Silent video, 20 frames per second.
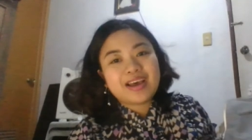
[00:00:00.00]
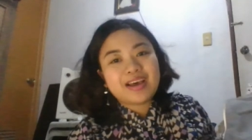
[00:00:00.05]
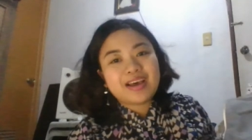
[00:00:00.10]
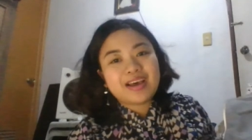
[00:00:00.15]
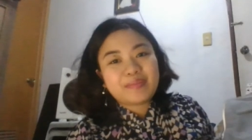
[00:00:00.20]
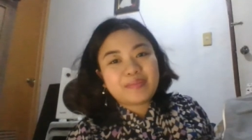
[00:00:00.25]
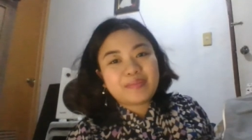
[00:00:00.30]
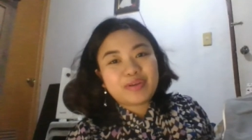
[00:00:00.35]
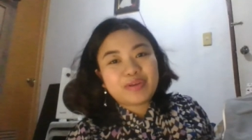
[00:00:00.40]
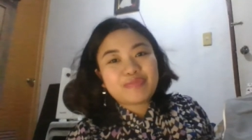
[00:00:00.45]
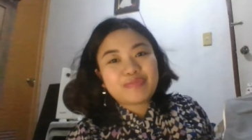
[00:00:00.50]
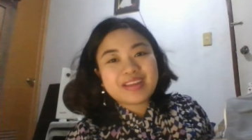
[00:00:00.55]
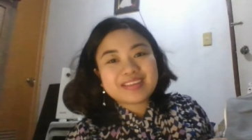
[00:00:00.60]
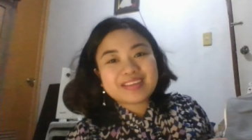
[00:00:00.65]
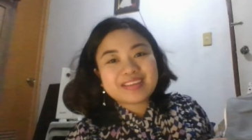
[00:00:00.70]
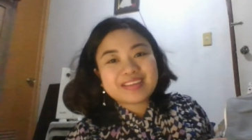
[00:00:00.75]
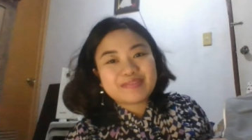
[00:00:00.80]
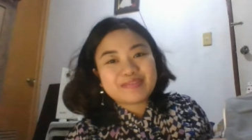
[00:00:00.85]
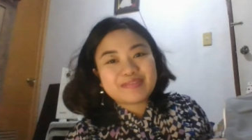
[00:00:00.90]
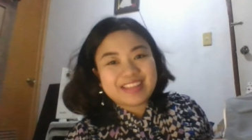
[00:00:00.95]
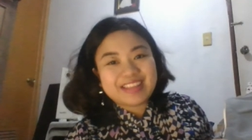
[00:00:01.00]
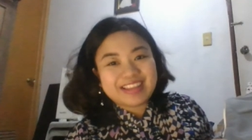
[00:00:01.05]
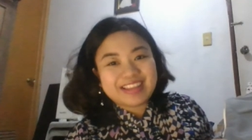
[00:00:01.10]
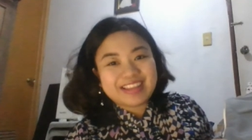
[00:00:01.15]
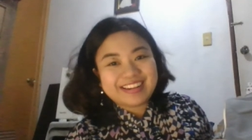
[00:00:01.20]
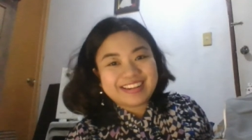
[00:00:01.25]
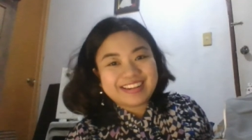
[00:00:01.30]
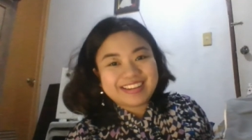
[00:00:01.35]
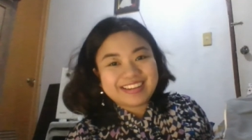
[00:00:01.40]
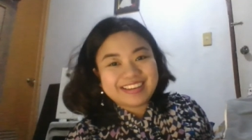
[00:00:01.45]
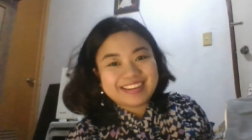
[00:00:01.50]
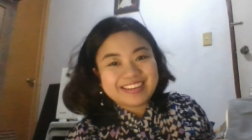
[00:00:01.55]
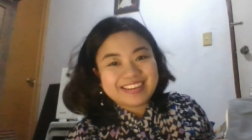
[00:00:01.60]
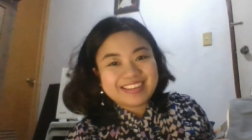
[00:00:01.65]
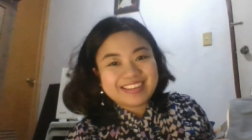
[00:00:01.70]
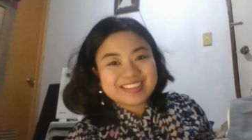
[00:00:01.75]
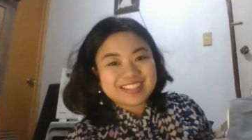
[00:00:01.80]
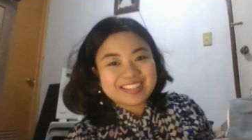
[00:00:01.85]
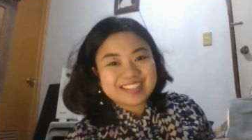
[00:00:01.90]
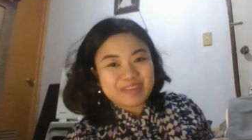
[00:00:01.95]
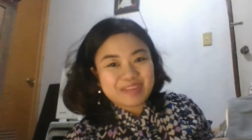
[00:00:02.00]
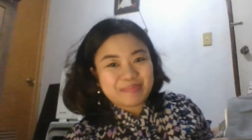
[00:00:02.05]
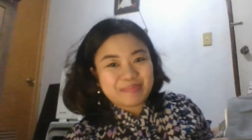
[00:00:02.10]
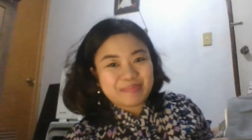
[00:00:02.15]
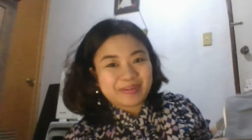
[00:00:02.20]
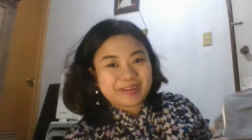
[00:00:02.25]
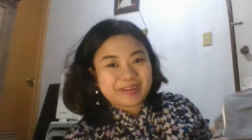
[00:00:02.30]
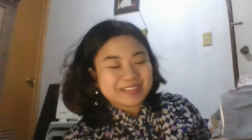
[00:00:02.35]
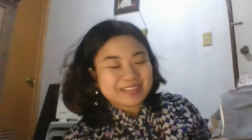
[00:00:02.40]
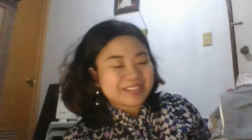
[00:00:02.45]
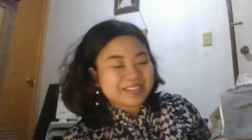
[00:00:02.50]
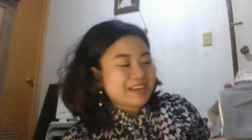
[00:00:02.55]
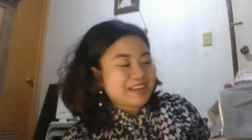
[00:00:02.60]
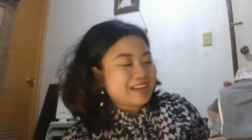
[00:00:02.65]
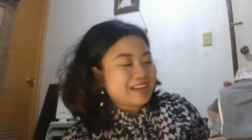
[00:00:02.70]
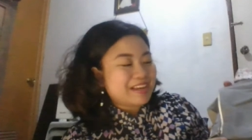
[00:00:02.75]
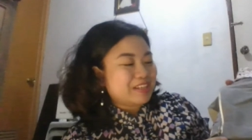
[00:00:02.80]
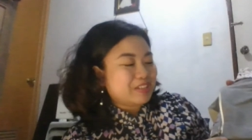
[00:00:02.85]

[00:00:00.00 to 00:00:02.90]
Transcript: um, reflective din yung zippers.